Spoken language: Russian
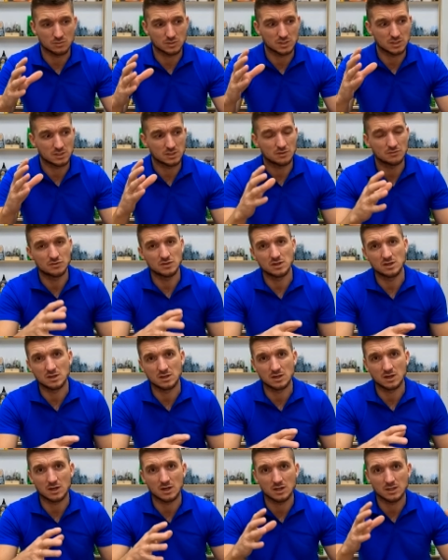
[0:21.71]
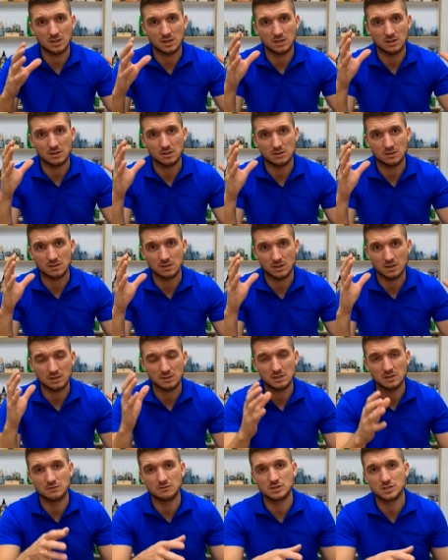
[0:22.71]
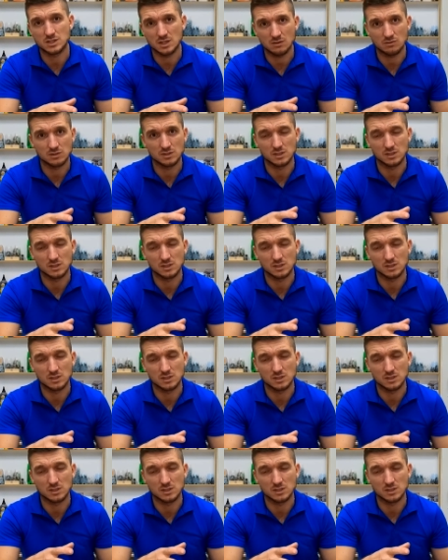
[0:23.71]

вот этой всей корона, корона движа,